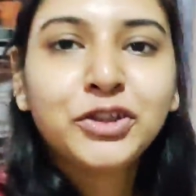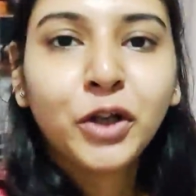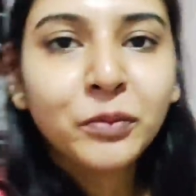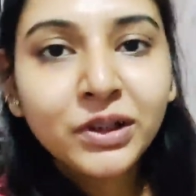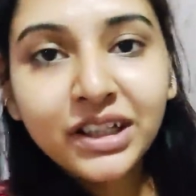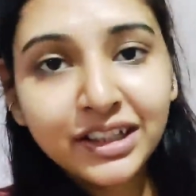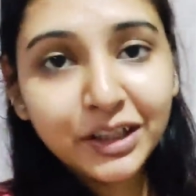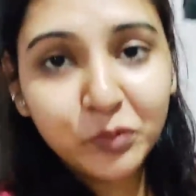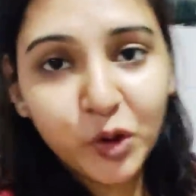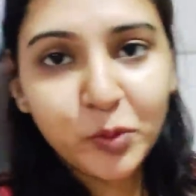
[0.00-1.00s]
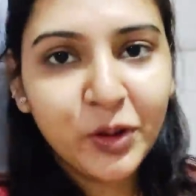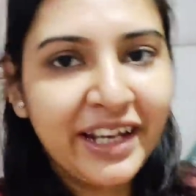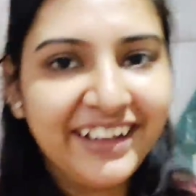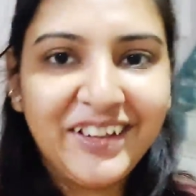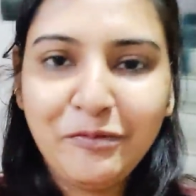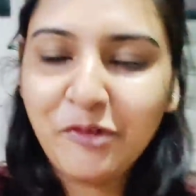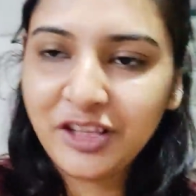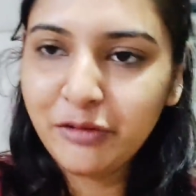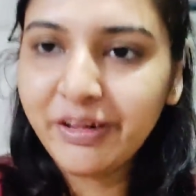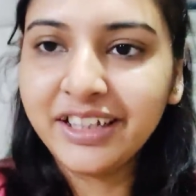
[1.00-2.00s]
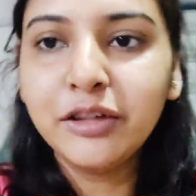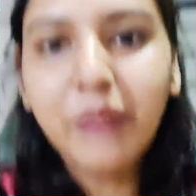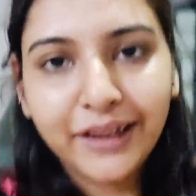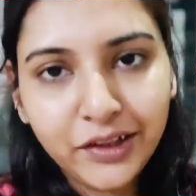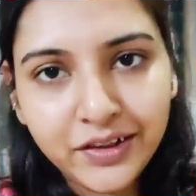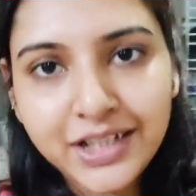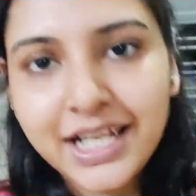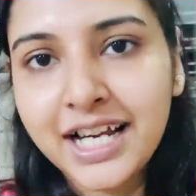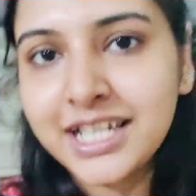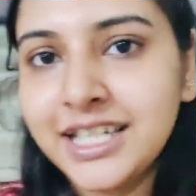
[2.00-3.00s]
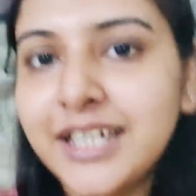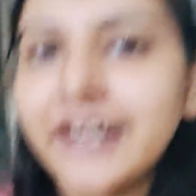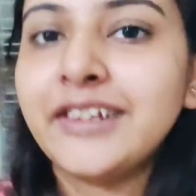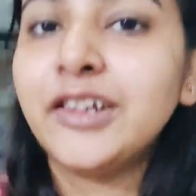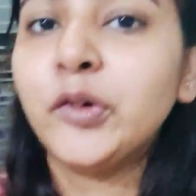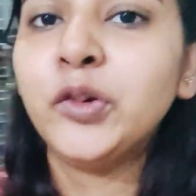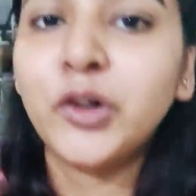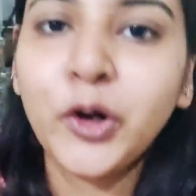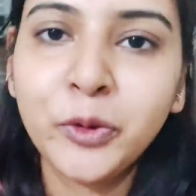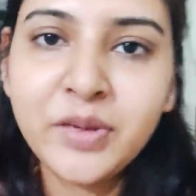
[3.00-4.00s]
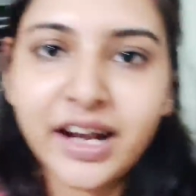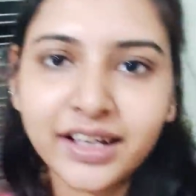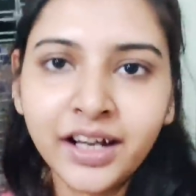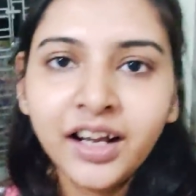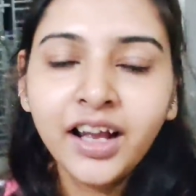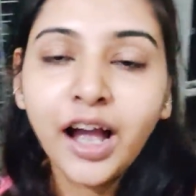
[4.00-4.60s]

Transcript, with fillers: জন্মদিনের দিন পরবো কিন্তু পড়তে পারিনি ভালোই হয়েছে আসেনি কারণ অন্যরকমই একটা